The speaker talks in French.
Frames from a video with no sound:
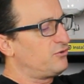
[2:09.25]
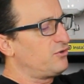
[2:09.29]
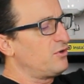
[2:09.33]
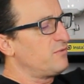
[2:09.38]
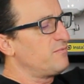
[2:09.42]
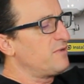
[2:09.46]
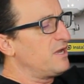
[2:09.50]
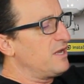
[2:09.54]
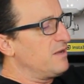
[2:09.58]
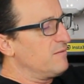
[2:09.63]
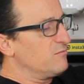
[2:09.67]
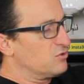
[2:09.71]
De
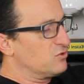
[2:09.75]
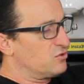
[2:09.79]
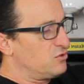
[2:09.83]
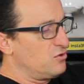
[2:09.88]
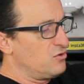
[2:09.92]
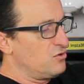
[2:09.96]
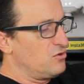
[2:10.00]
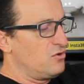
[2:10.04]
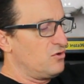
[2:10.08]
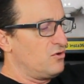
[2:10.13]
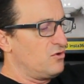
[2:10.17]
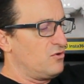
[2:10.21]
même que
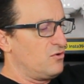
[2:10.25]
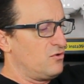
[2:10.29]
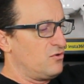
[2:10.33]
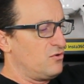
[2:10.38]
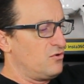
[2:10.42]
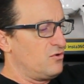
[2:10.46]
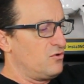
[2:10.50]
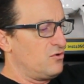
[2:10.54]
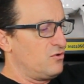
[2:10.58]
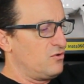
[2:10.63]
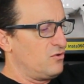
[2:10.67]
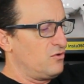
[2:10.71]

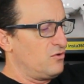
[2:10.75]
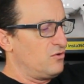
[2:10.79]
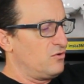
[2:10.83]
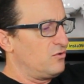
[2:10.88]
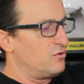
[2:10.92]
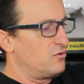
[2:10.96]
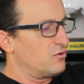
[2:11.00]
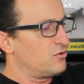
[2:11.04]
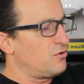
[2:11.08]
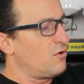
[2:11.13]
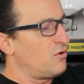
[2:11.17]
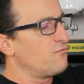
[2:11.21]

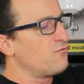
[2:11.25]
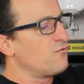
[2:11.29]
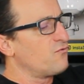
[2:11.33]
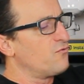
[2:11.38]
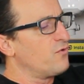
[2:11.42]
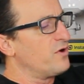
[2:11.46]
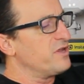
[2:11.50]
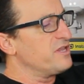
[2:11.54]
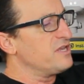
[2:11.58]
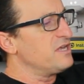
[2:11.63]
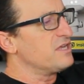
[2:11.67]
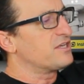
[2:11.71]
euh, quand vous
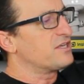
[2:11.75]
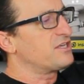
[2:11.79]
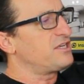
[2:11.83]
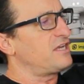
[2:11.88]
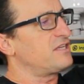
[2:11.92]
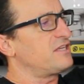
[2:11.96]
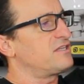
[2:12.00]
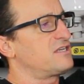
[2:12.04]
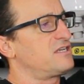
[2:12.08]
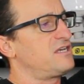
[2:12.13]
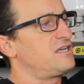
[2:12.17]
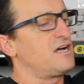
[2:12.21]
voyez
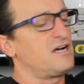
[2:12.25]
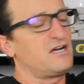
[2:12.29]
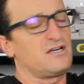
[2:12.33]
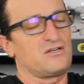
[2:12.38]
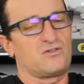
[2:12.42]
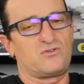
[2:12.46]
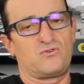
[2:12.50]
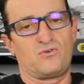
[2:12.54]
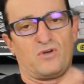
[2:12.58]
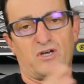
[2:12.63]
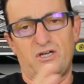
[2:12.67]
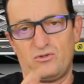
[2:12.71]

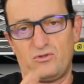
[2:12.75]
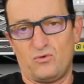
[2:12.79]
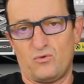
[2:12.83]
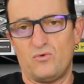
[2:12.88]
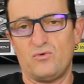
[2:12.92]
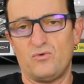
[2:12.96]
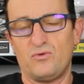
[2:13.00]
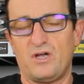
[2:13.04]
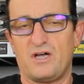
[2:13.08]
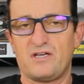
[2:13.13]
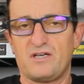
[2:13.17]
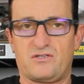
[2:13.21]
4K sur un
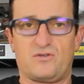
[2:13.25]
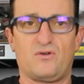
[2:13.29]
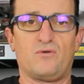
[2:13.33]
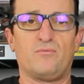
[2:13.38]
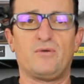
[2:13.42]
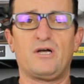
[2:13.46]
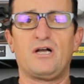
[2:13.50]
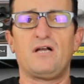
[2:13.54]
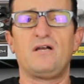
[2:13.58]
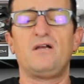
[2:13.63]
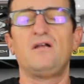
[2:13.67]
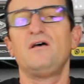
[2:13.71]
drone à 100
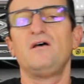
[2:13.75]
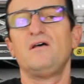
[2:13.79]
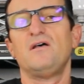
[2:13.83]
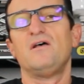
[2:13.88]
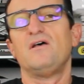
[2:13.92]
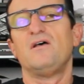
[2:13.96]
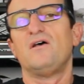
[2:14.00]
balles,